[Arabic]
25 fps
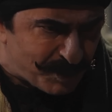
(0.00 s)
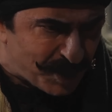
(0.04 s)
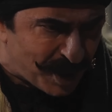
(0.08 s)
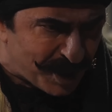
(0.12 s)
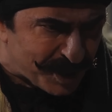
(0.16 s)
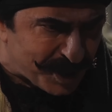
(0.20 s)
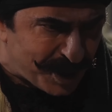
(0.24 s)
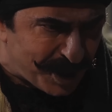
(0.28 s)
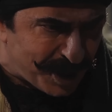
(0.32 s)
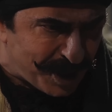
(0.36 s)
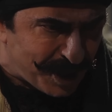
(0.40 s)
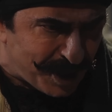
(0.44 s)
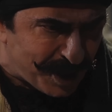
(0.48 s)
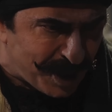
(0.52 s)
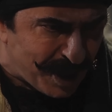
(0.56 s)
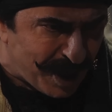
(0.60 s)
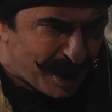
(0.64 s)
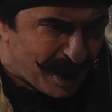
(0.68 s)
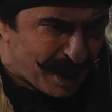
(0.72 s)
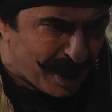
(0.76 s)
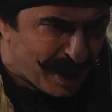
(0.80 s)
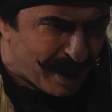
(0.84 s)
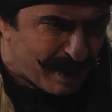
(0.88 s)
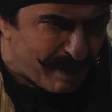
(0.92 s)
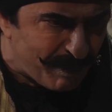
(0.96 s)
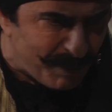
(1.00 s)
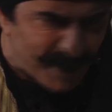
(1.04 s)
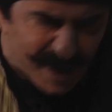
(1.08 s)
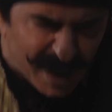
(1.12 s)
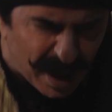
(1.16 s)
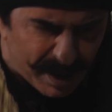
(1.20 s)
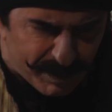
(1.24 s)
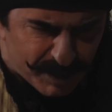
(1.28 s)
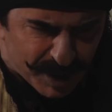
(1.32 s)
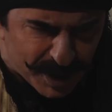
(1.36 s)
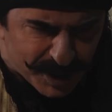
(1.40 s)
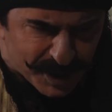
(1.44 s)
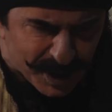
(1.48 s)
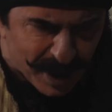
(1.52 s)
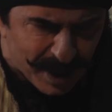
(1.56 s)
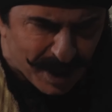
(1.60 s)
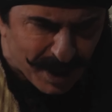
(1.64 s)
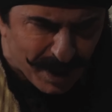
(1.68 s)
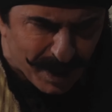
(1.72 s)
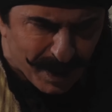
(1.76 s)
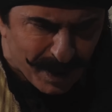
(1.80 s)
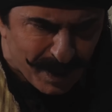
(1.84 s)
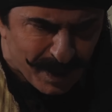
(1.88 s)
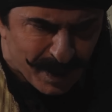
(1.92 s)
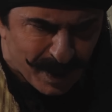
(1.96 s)
عم تحكي؟ مين اللي بدي
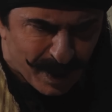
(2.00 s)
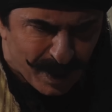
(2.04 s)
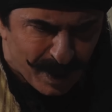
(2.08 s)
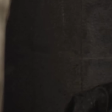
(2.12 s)
اسألها؟